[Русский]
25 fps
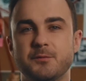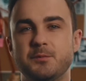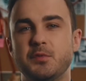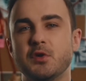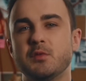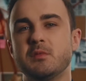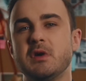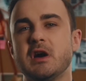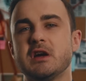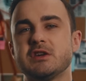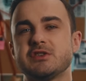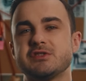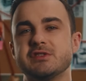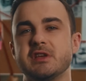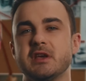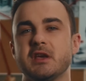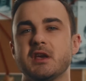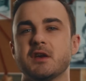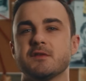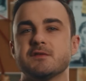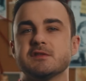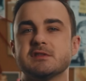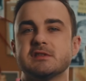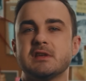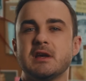бумажнике
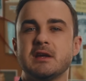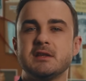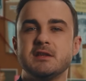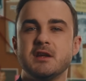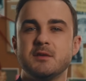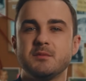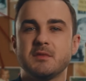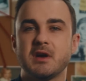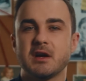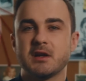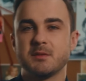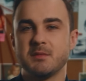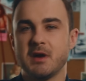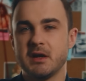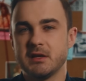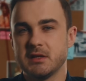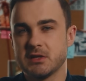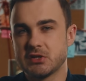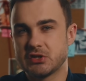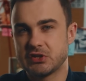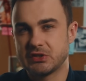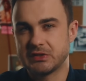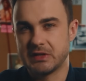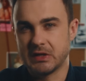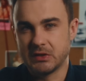в заднем кармане
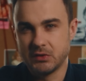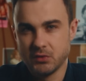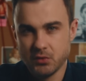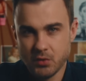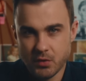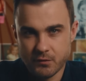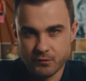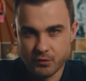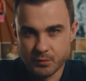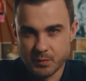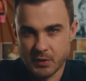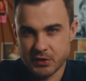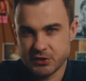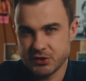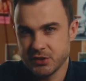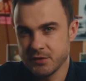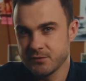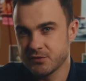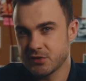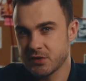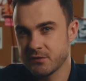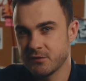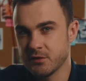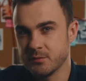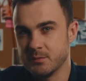штанов у
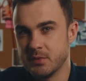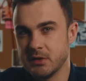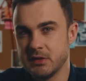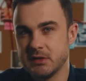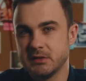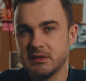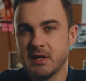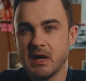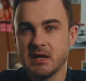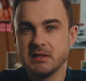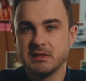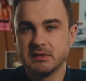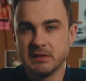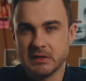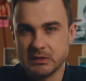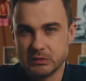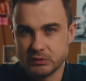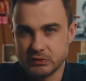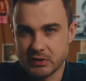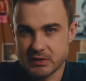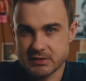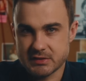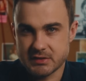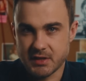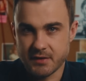почившего были найдены
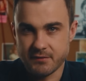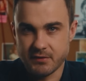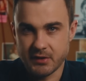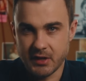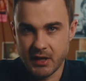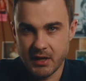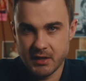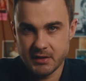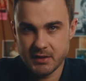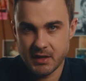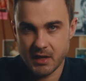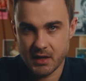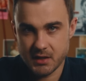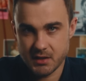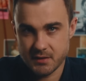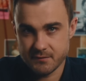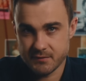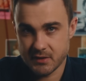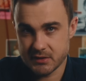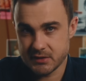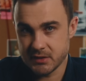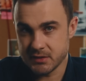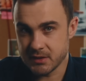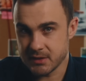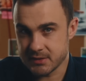удостоверения и
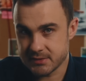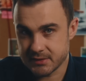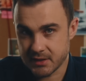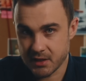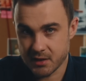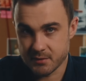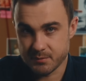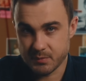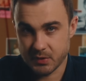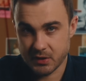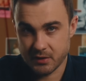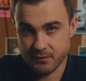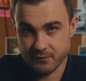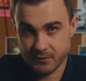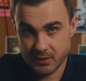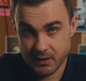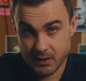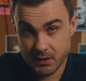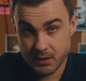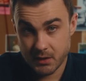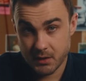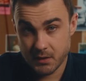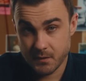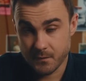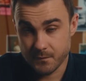водительские права
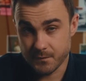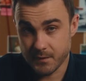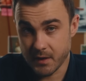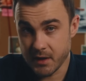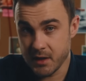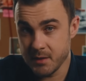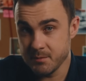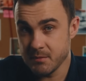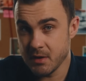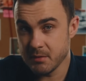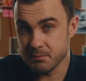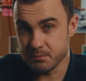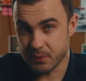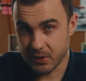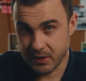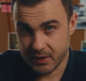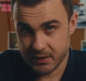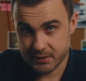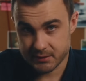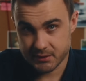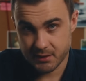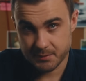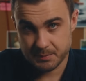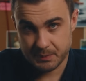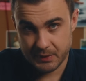на имя
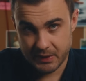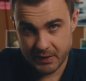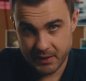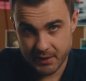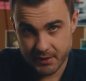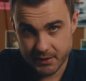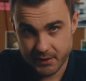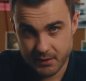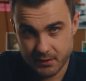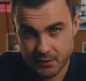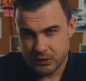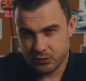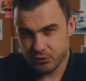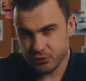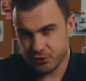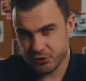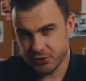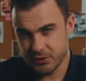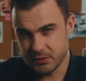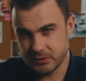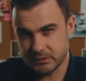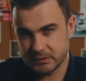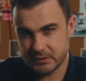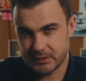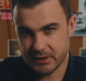Брэда Перри.
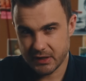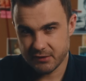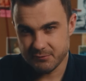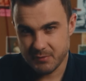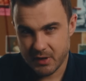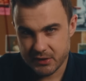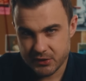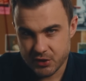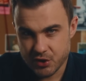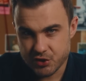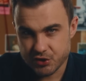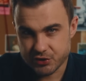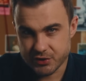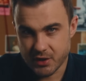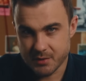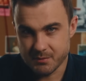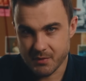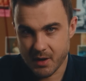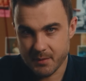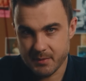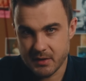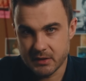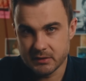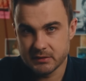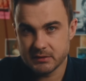Очень травматичный
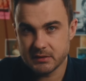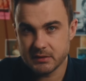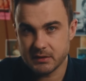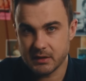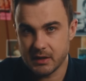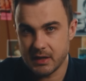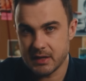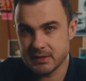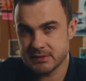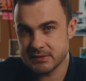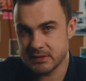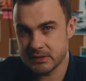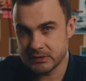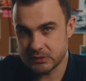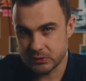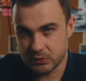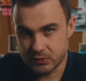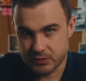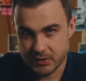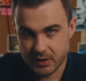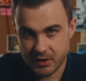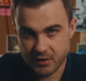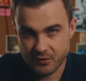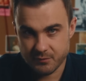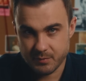момент для
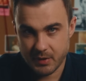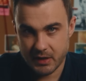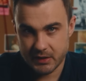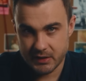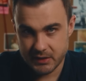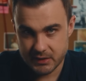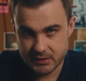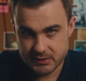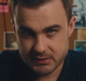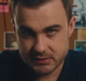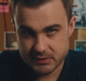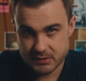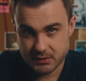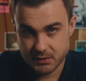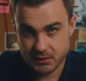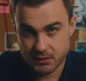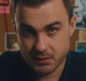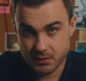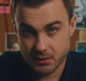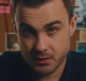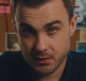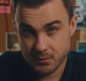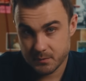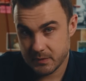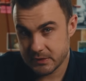сотрудников полиции
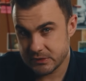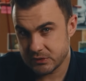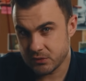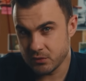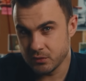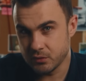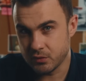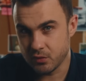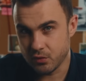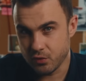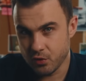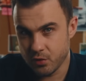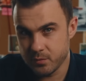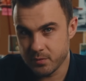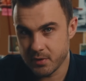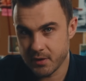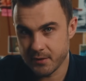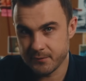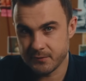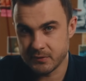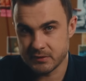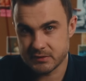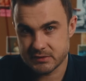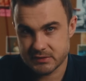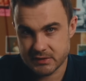поскольку оба
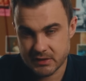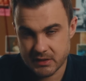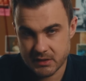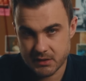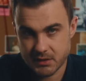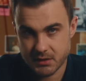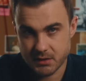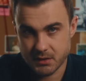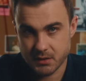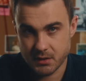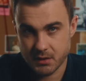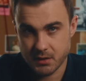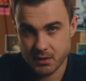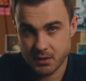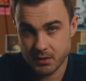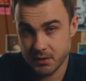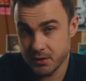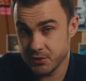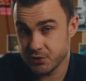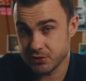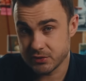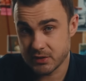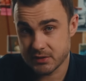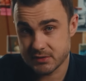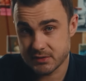офицера
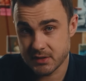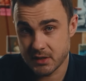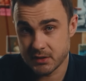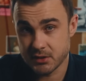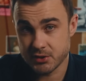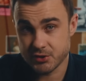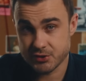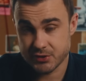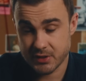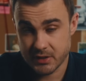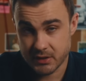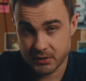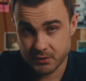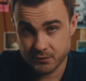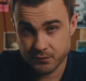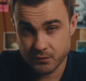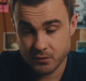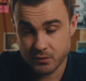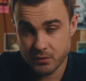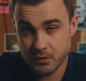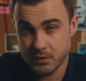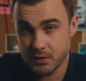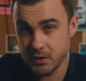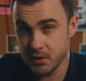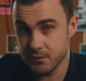лично знали жертву
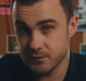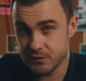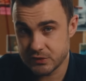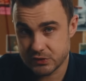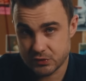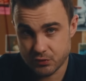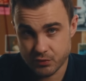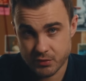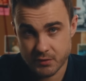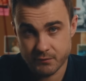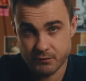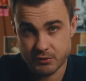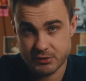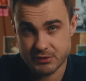и всю его